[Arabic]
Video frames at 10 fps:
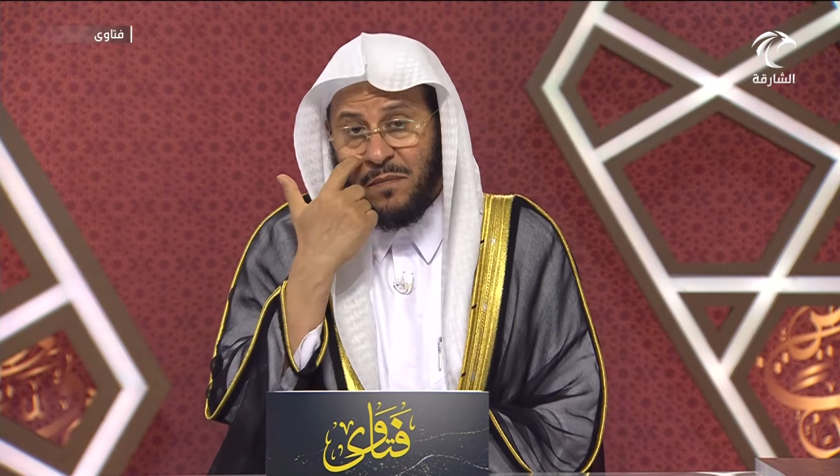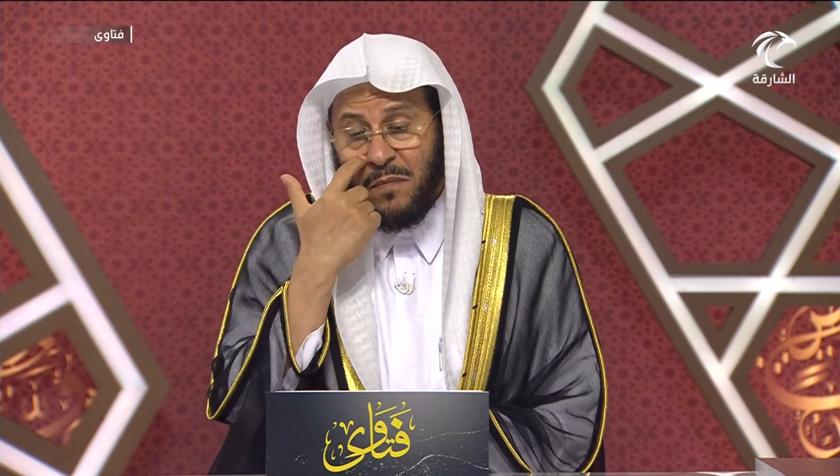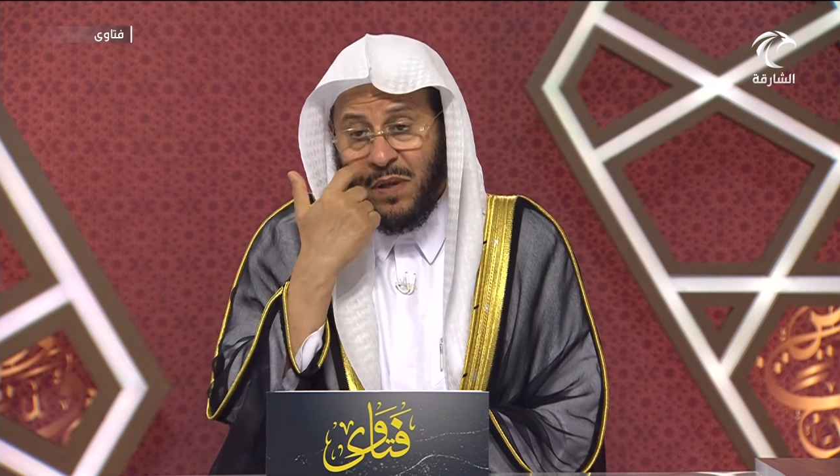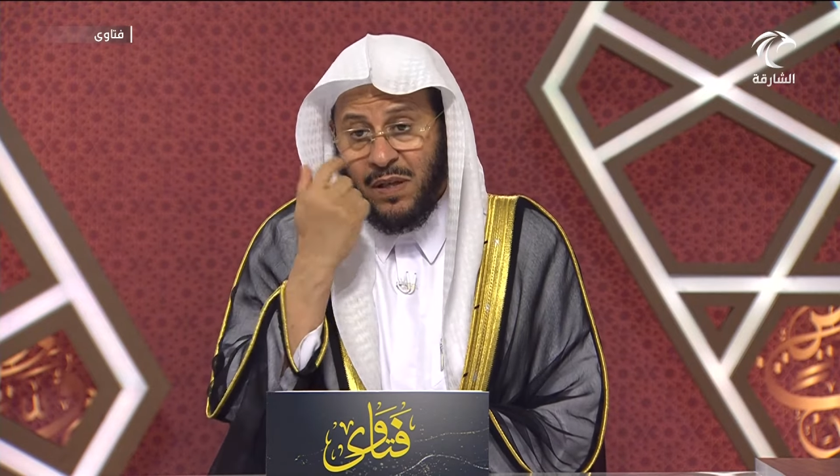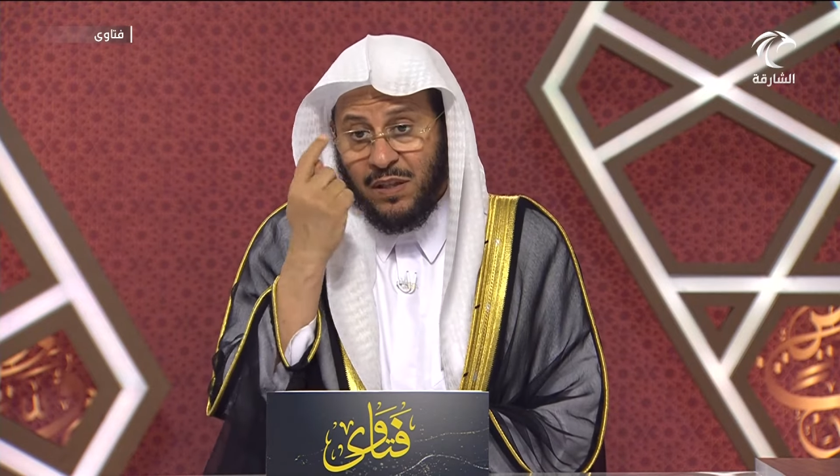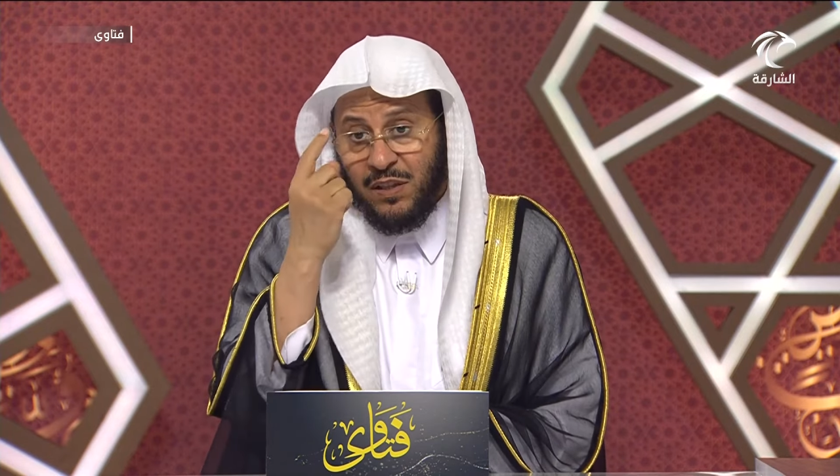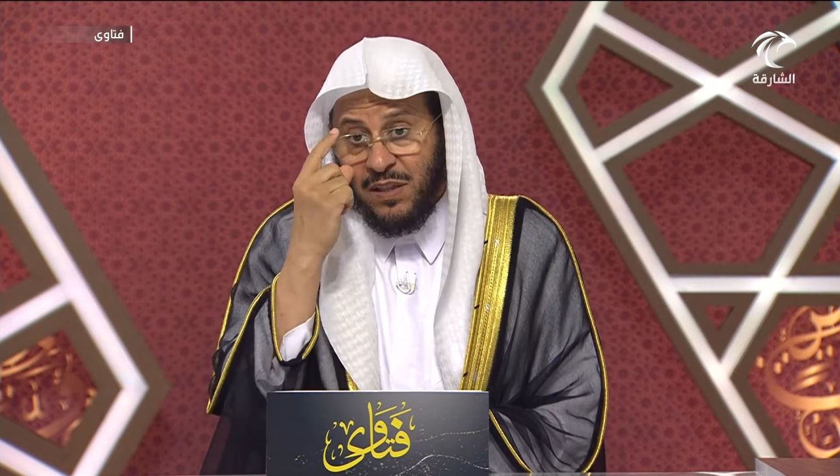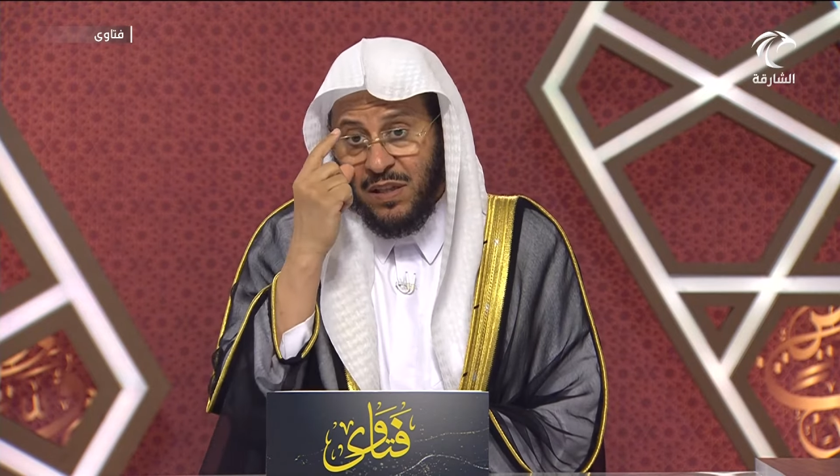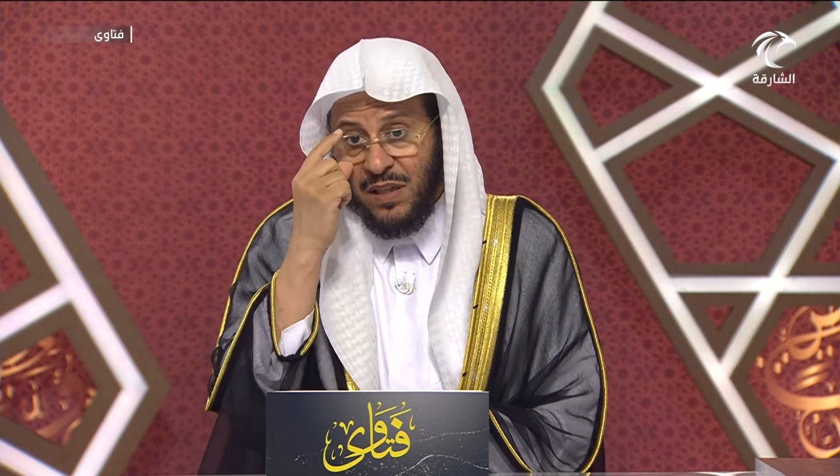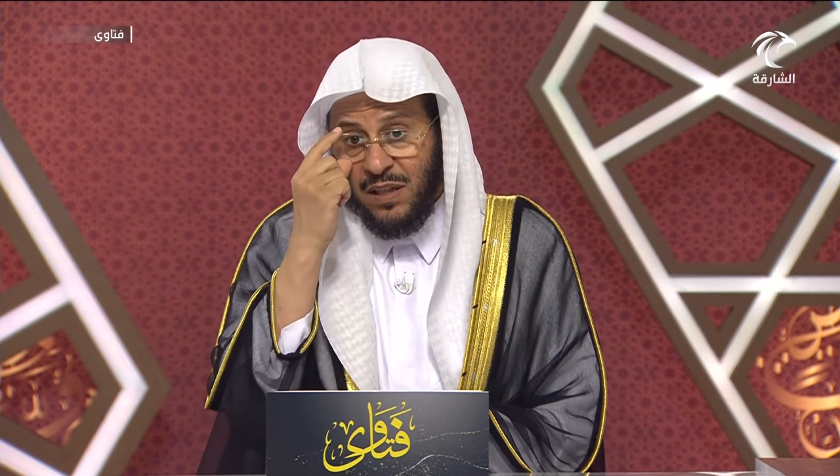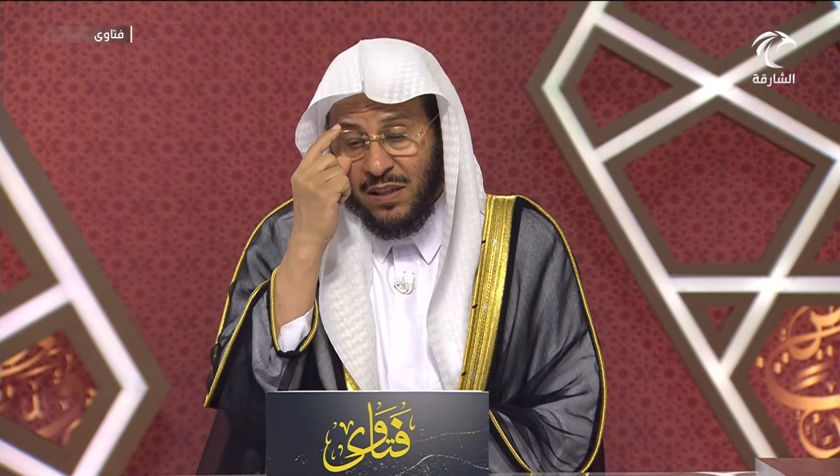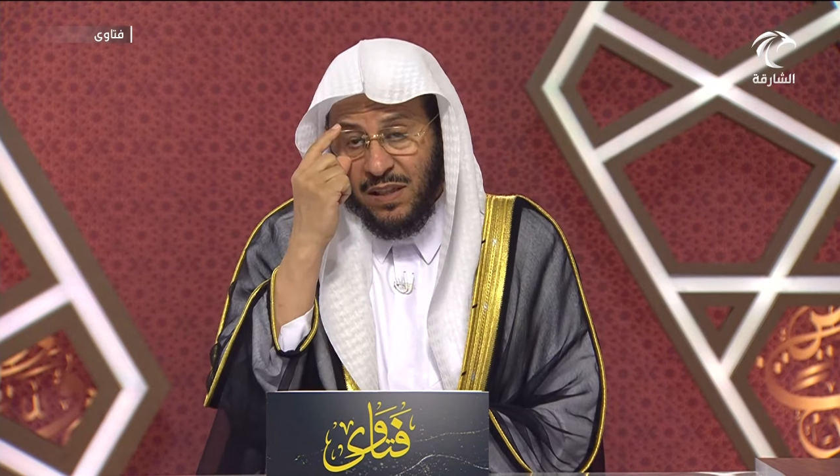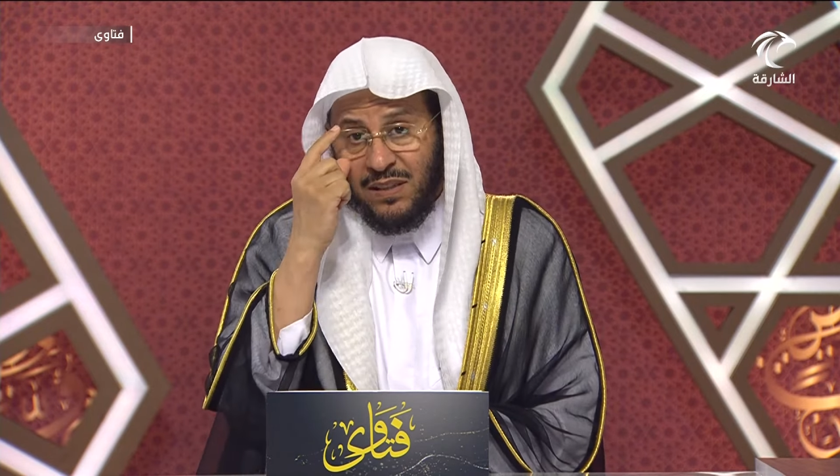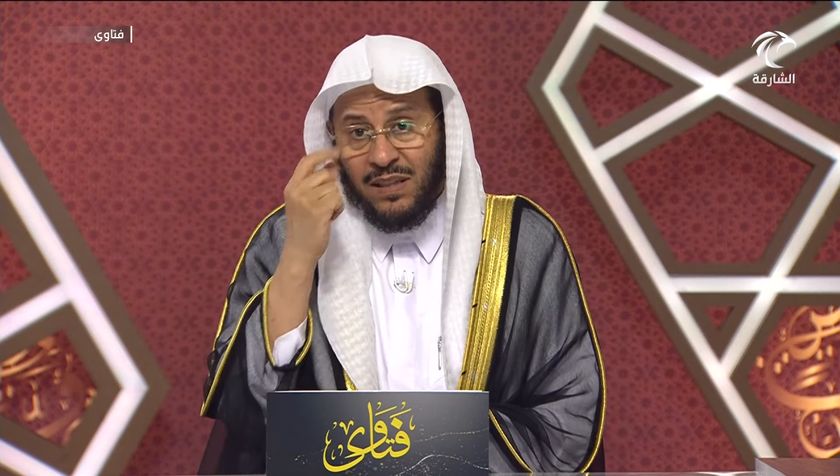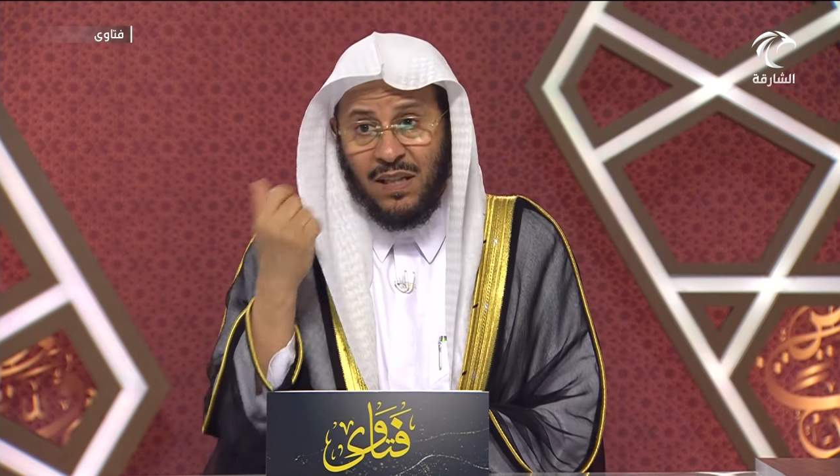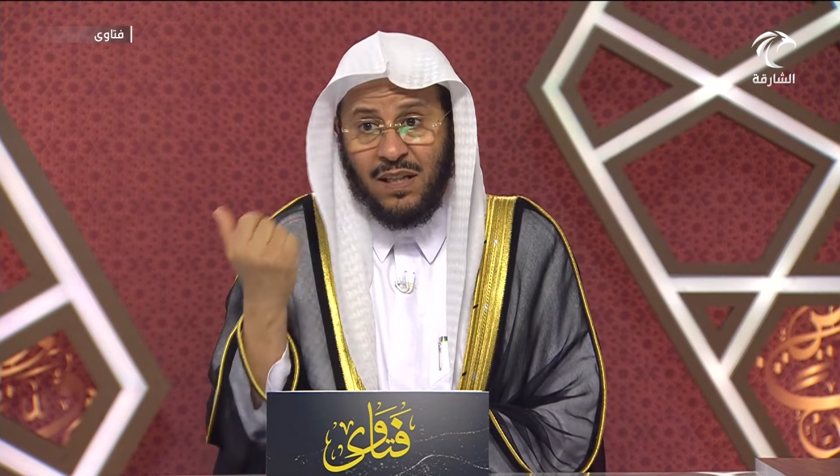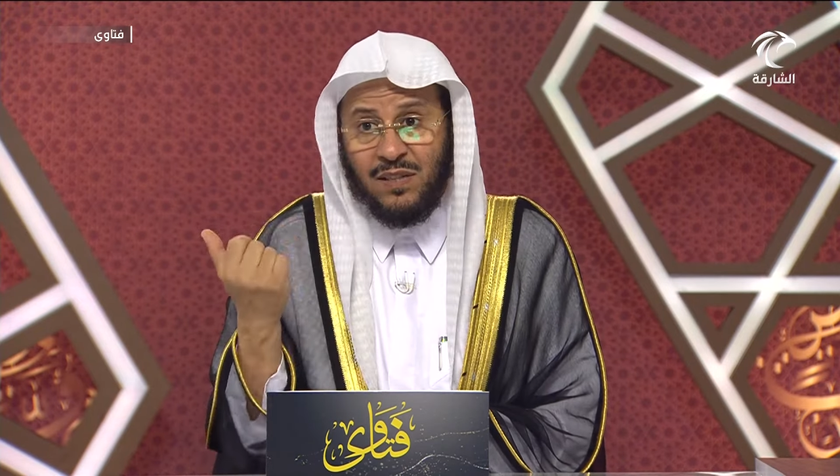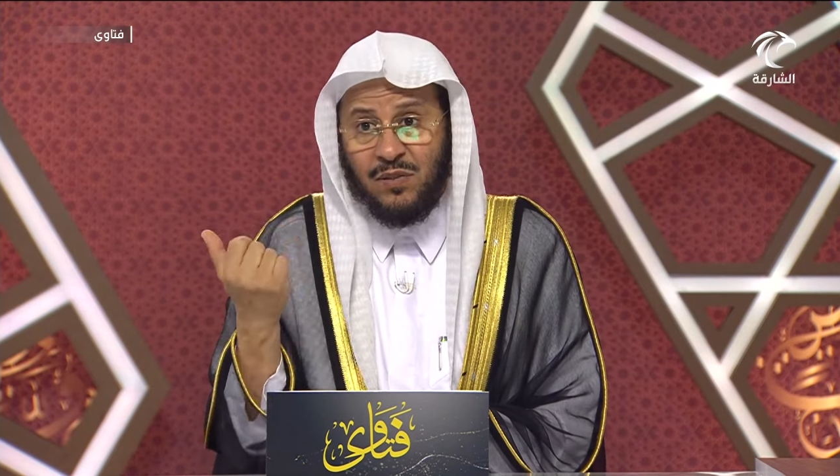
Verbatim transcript: يعني إذا أراد الحج